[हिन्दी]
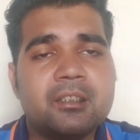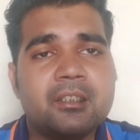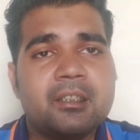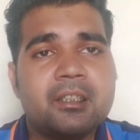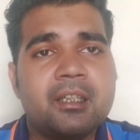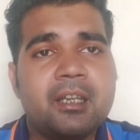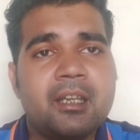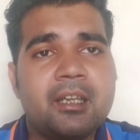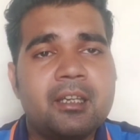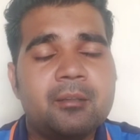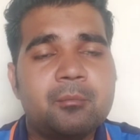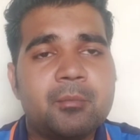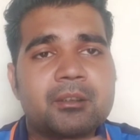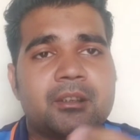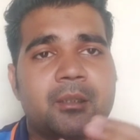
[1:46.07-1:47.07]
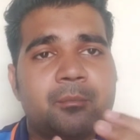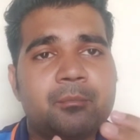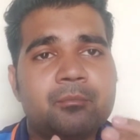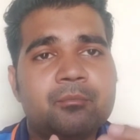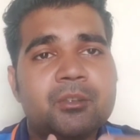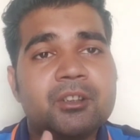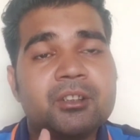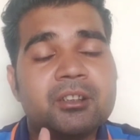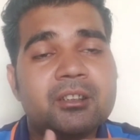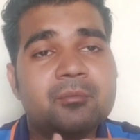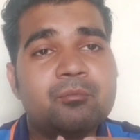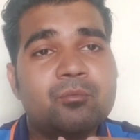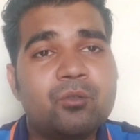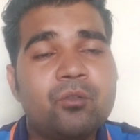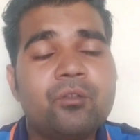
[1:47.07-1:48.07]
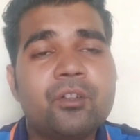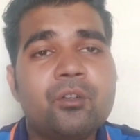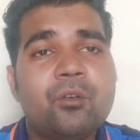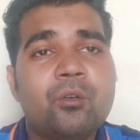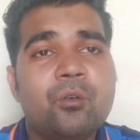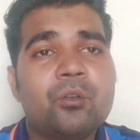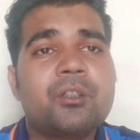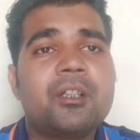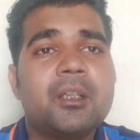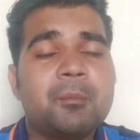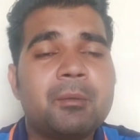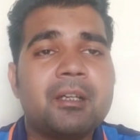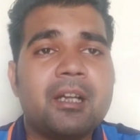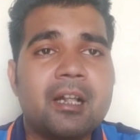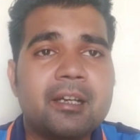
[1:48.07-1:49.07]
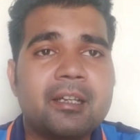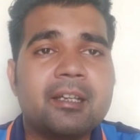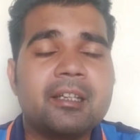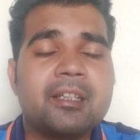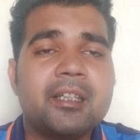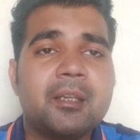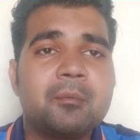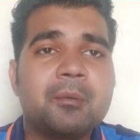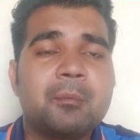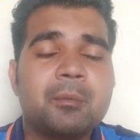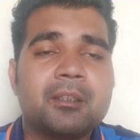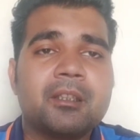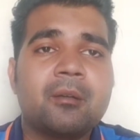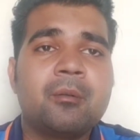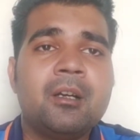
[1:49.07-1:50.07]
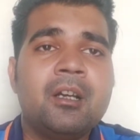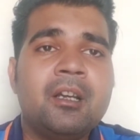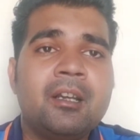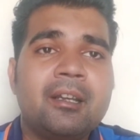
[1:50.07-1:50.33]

की के मतलब इस मूवी को ओ पर लाने के लिए भी मतलब